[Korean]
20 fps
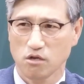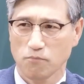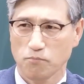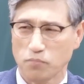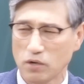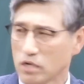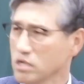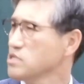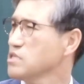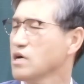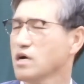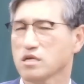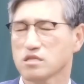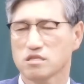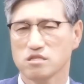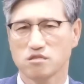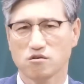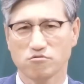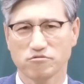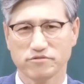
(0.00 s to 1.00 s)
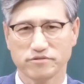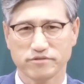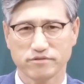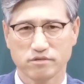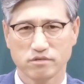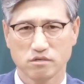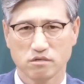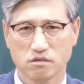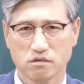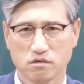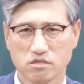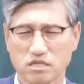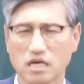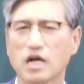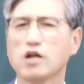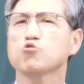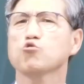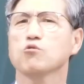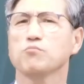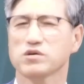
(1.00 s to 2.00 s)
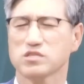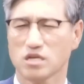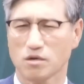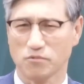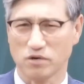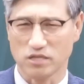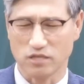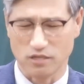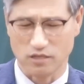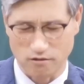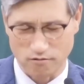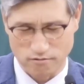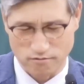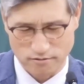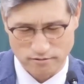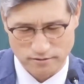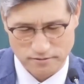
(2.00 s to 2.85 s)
빨리 나가야 된다고. 그래서 알고만 남아야 된다고.